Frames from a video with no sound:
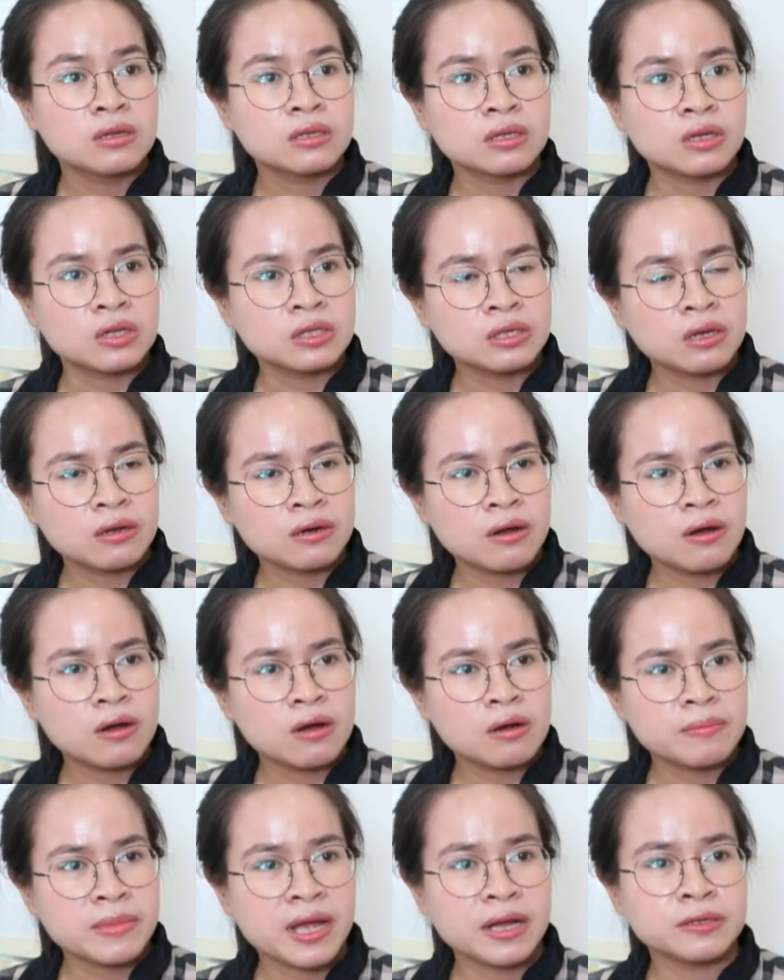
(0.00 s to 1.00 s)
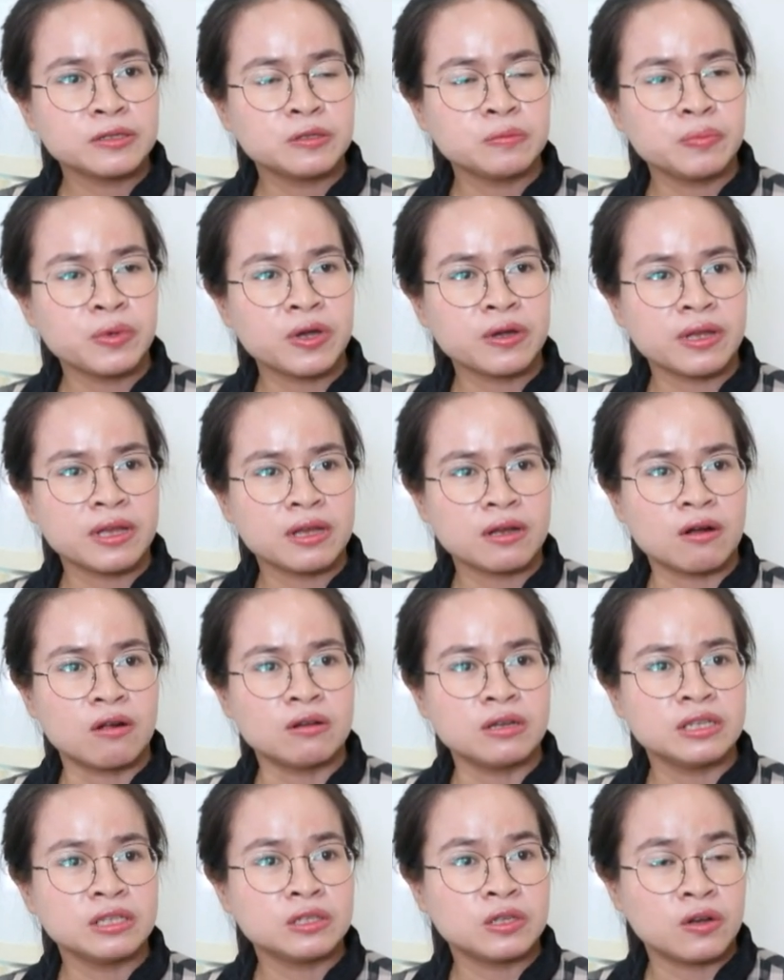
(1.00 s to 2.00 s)
저처럼 향수병에
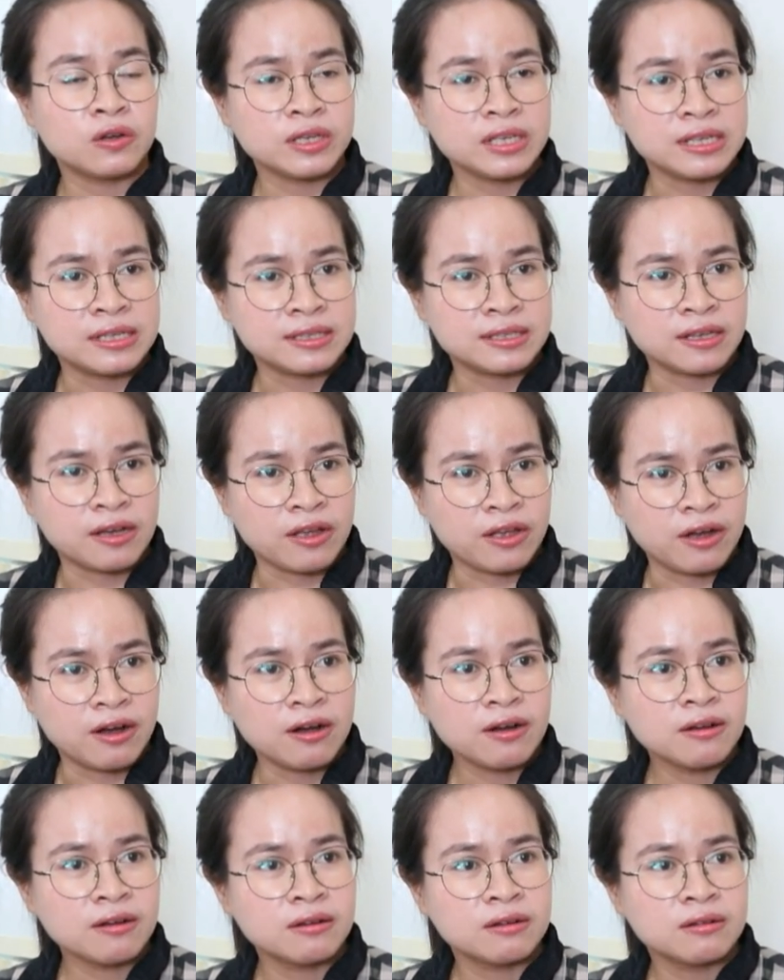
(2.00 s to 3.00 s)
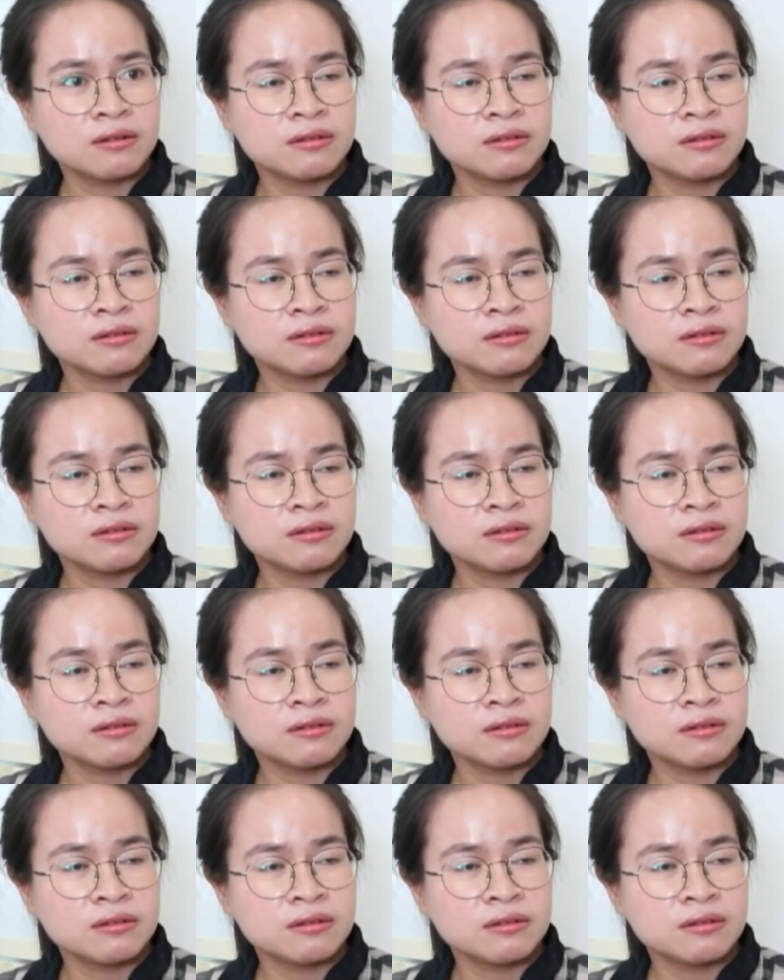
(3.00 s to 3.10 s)
걸린 적이 있어요?